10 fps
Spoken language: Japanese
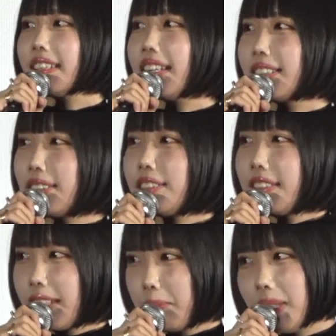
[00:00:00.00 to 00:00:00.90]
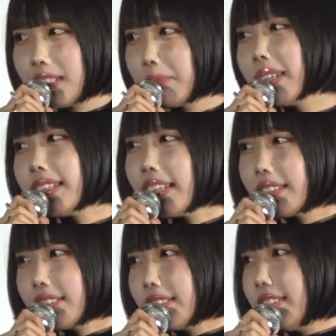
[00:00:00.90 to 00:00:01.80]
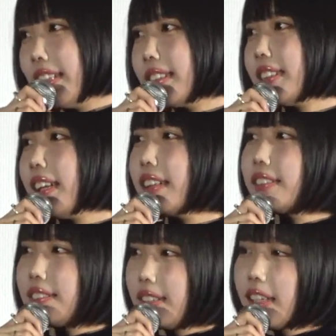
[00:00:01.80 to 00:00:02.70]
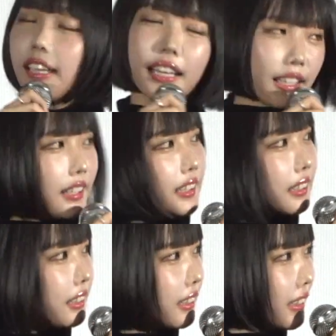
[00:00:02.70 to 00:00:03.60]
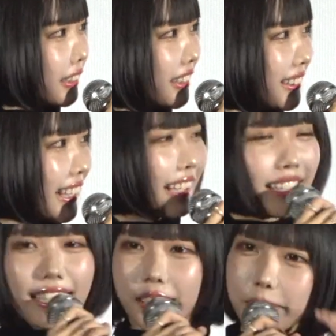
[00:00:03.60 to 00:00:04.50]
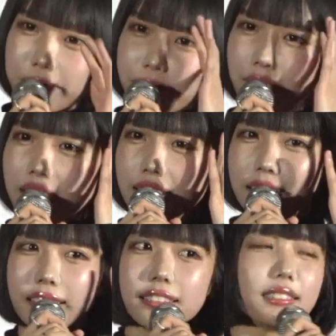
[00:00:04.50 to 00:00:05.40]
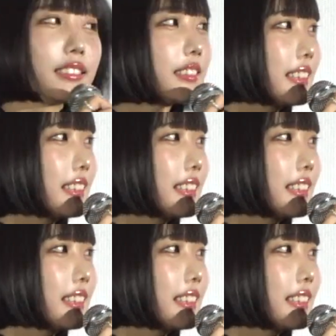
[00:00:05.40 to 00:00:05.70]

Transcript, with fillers: れるというか見つめてくるんですけど、はい、なんかなんか言い方悪い